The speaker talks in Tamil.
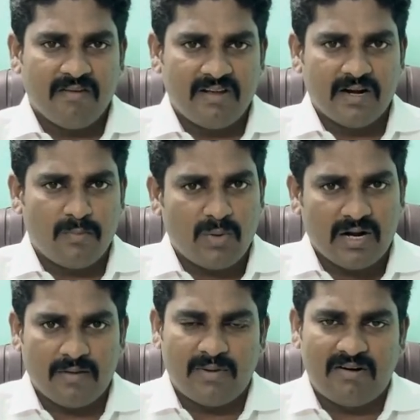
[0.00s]

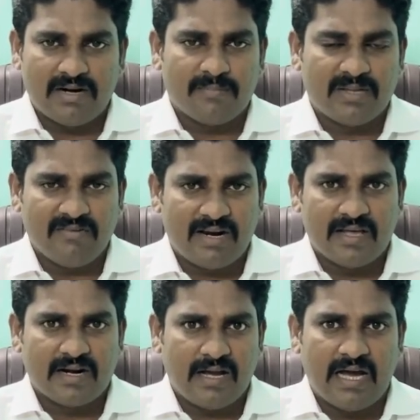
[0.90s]
விருகம்பாக்கம் மாவட்ட
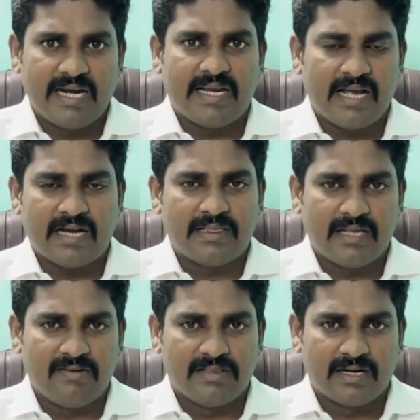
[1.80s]
பதிவாளர் அறிக்கையாக
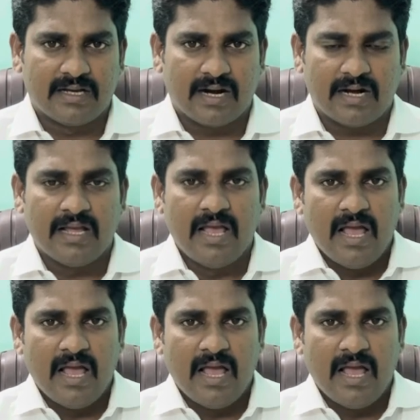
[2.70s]
தெரிவித்திருக்கிறார்